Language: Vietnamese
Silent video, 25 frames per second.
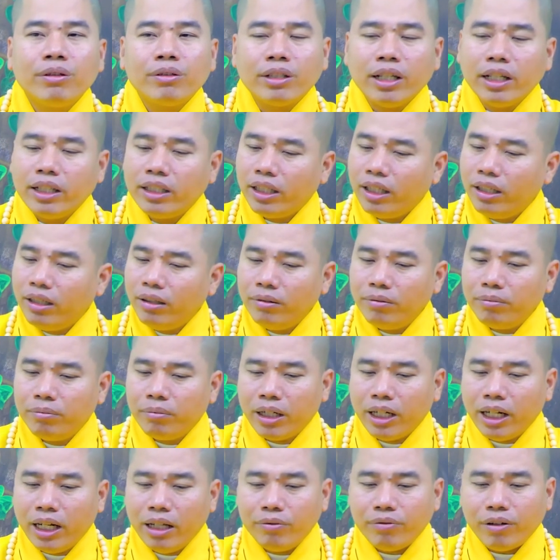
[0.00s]
Vậy thì
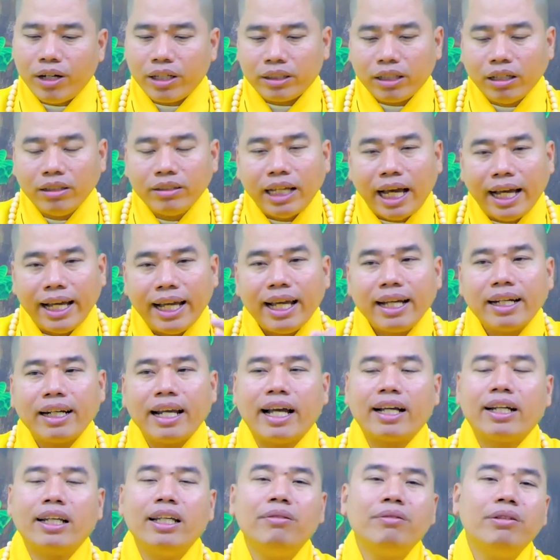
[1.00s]
mình niệm Phật tự tại an
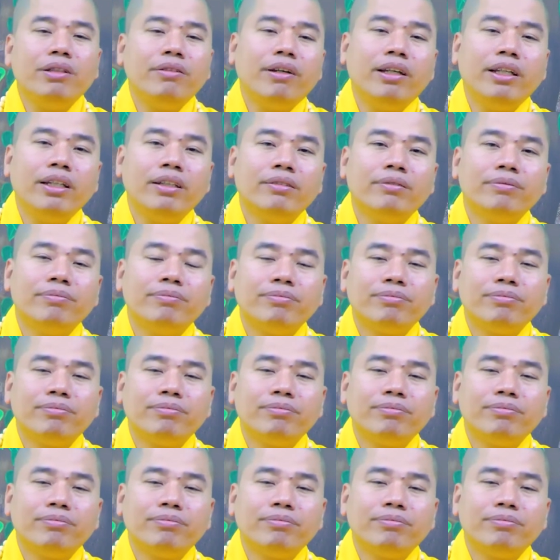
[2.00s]
lạc liền quý vị.